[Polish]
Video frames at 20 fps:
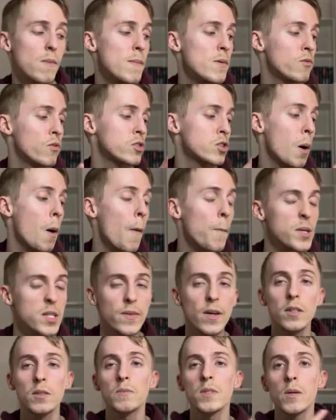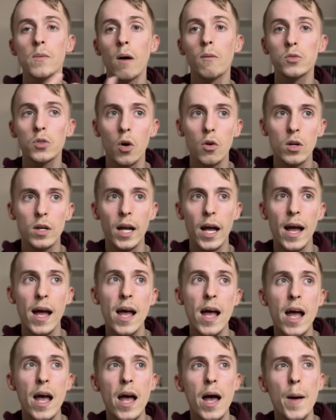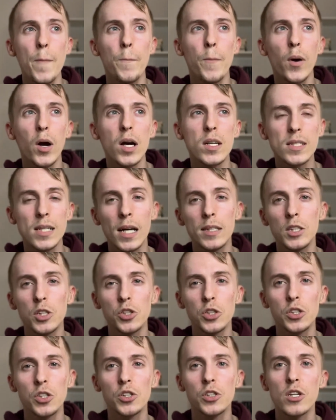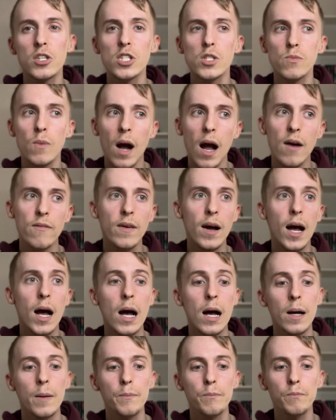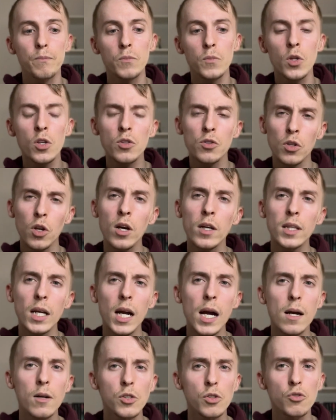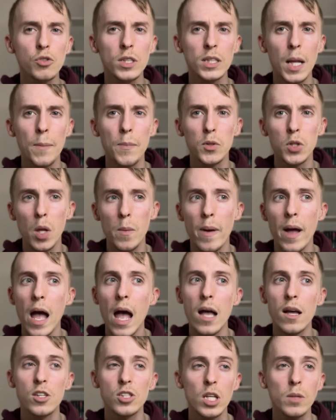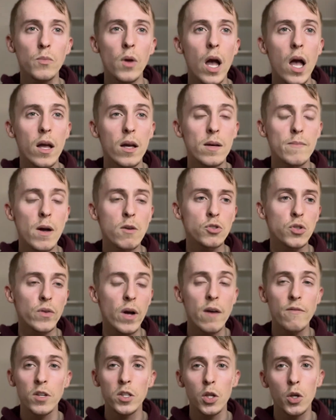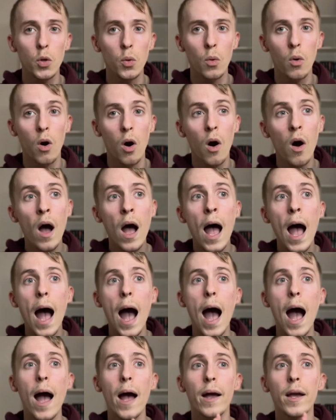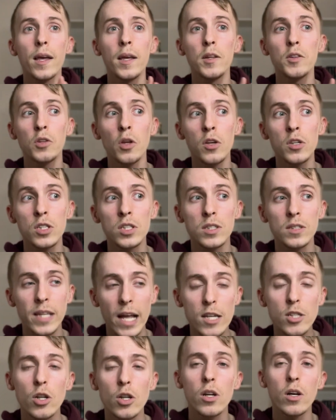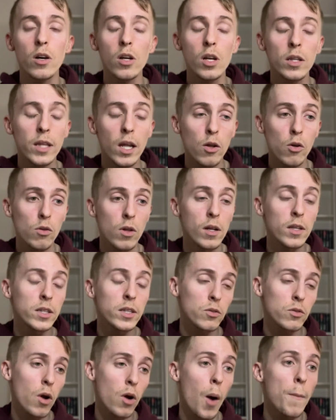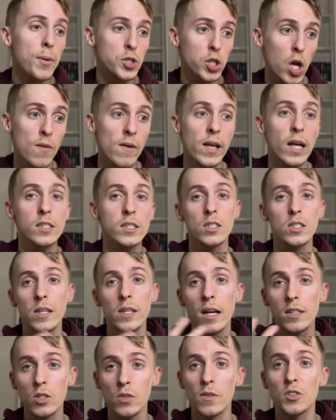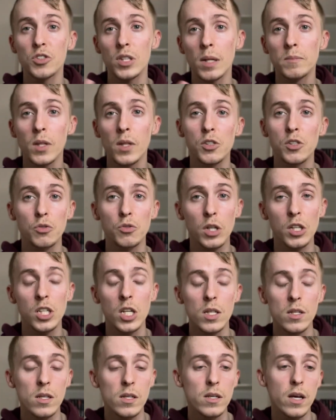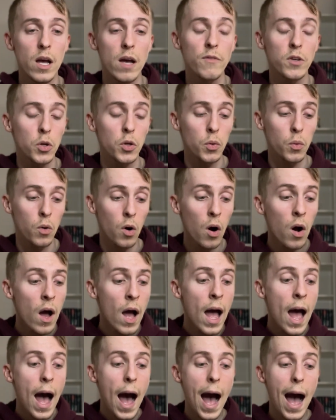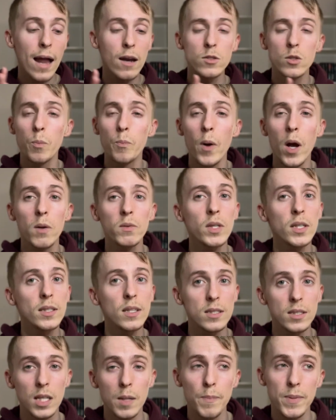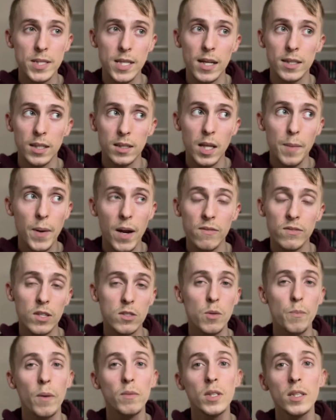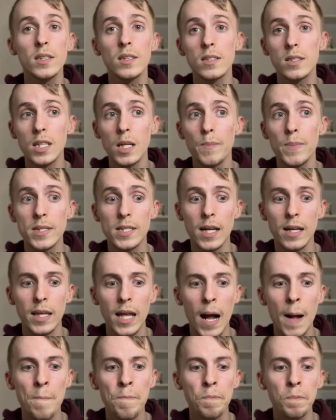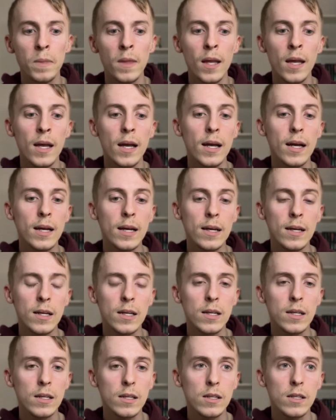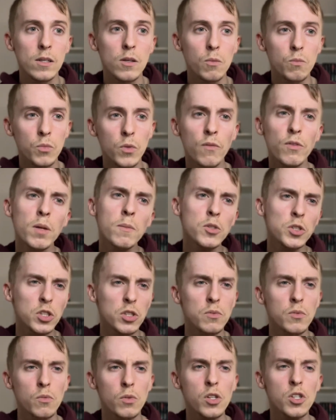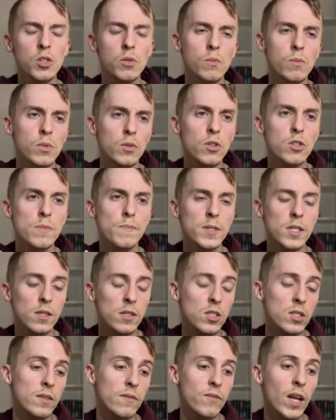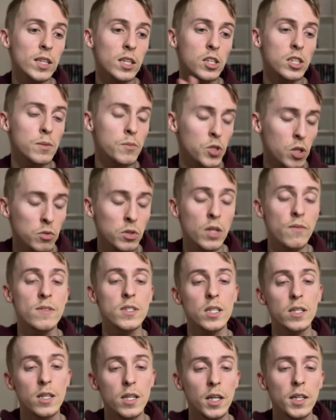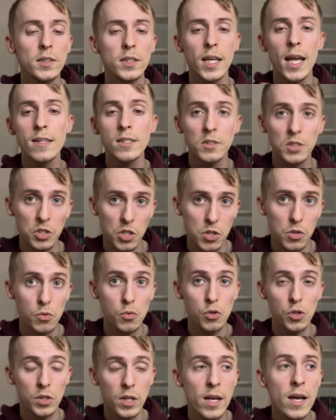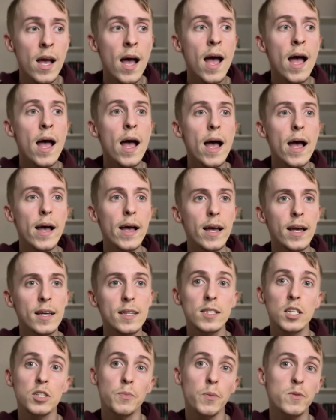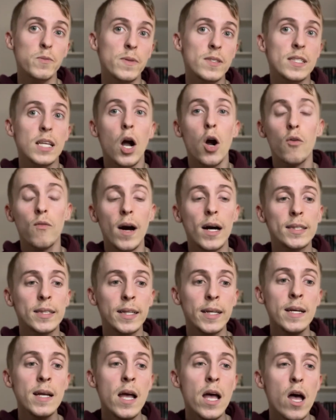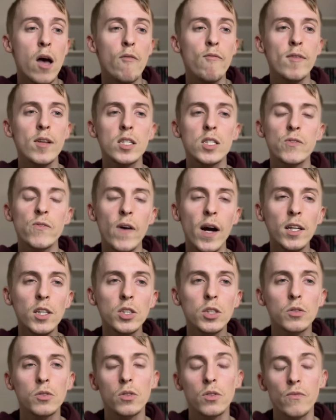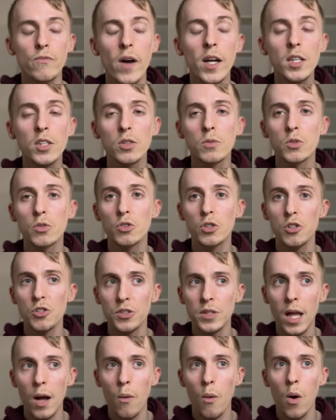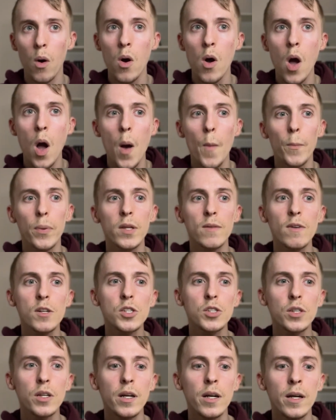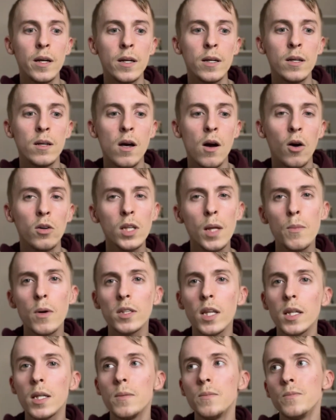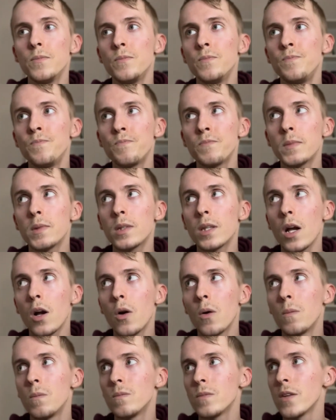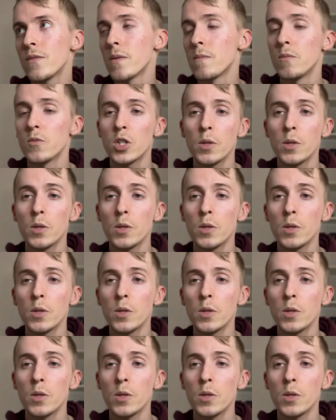mamy już opisywaną tę całą autorkę, pokazane, że też, jest sława to jest trochę taka książka na podobę Siedmiu mężów Evelyn Hugo, i to jest też liter, literatura obyczajowa, jak, jak zresztą tam ta książka y, Evelyn Hugo, ale zupełnie inny styl pisania, naprawdę, zupełnie inny styl pisania. E, no wiadomo, że też, są, też, są, to jest pisane też w latach 70., więc e, inny język też jest użyty e, i też powiedzmy zachowany. Więc fajnie, fajnie się tą książkę czytało, ponieważ ona była takim, taką, nie wiem,